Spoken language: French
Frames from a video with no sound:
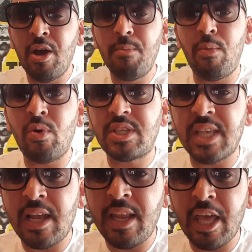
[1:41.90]
Mon
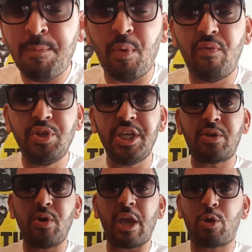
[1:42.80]
salaire pour vous dire
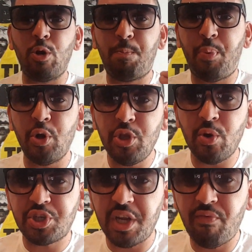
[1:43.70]
qu'il y a que le pognon
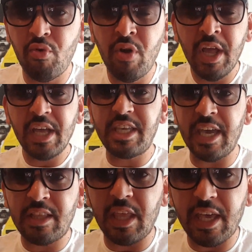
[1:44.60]
chez vous qui est
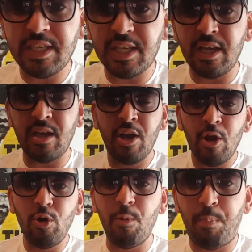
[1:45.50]
intéressant.
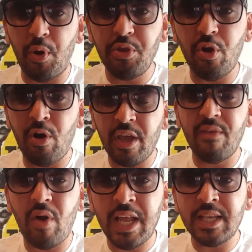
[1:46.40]
Le pognon, et
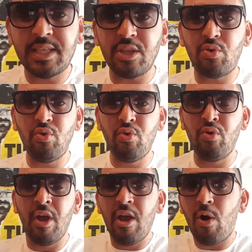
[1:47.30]
voilà, c'est
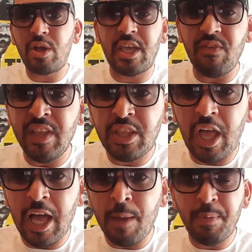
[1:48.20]
tout. Oh, Kevin
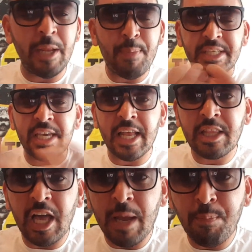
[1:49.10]
Trapp, il est passé à la
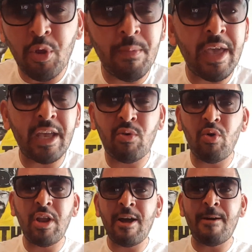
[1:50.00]
trappe, le mec.
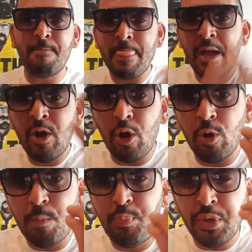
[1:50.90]
Oh là. Oh,
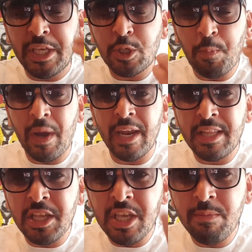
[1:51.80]
le but qui se prend à la
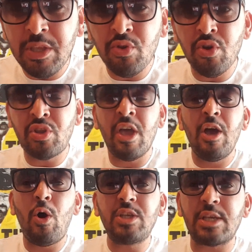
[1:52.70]
dernière minute.
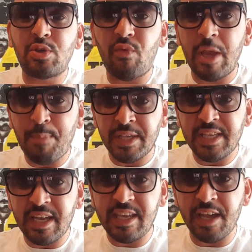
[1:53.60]
Oh, ça se voit, il pense
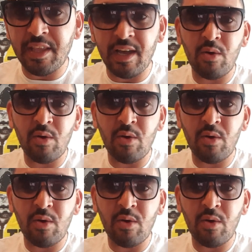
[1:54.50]
à Rihanna.